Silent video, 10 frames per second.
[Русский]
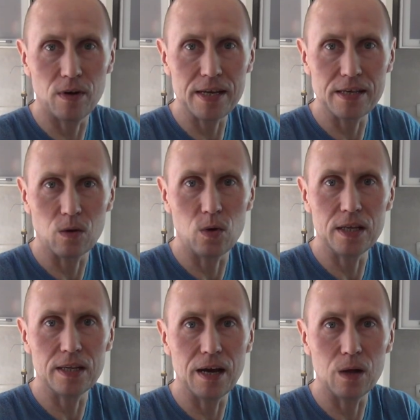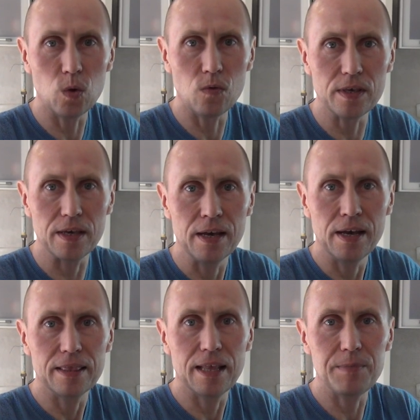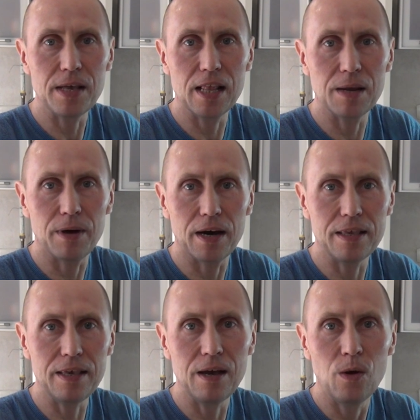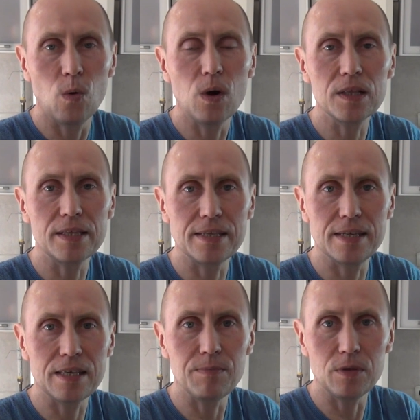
варить куриные головки на медленном огне около 30